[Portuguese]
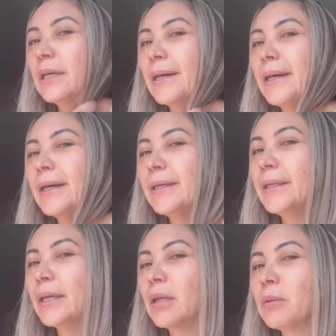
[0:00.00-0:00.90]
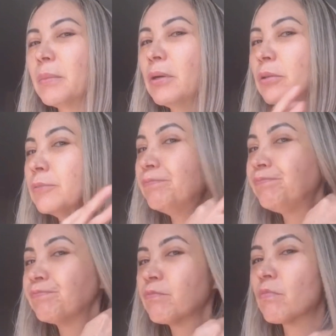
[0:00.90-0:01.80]
Aí ela me barrou.
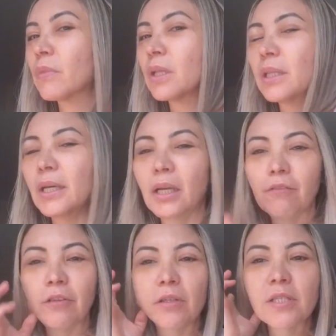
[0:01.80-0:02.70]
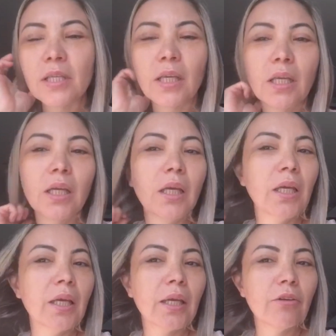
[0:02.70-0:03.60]
Daí ela falou assim,
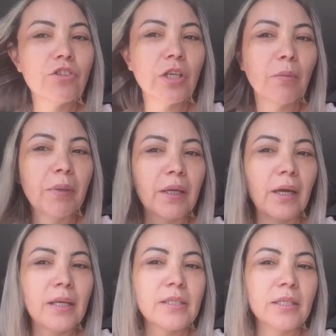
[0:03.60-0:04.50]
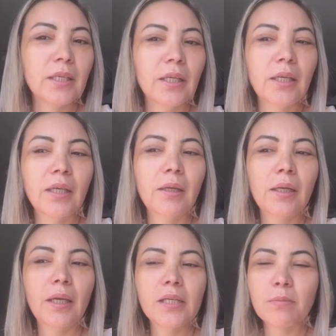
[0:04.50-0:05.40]
que eu tinha que pegar esse,
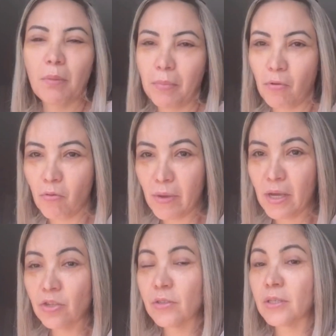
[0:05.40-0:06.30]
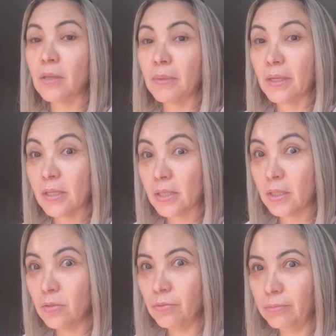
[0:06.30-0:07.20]
esse papel com o médico, essa
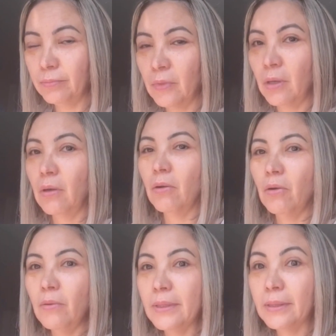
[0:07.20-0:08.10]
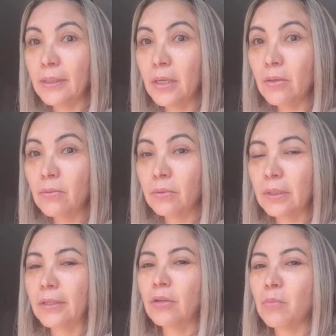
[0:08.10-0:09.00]
liberação, ou então,
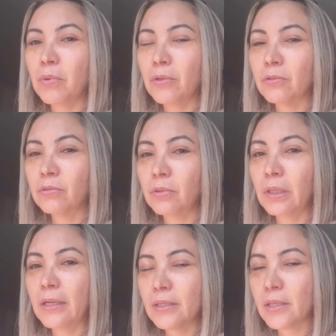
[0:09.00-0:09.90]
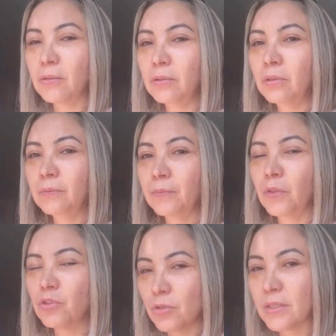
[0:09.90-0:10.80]
lá no aeroporto, lá em Seul,
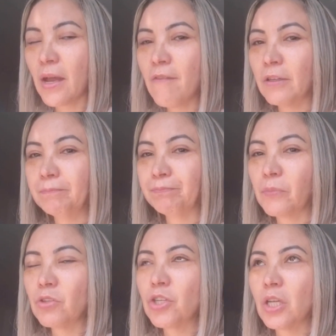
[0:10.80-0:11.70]
onde eu estava, eu tinha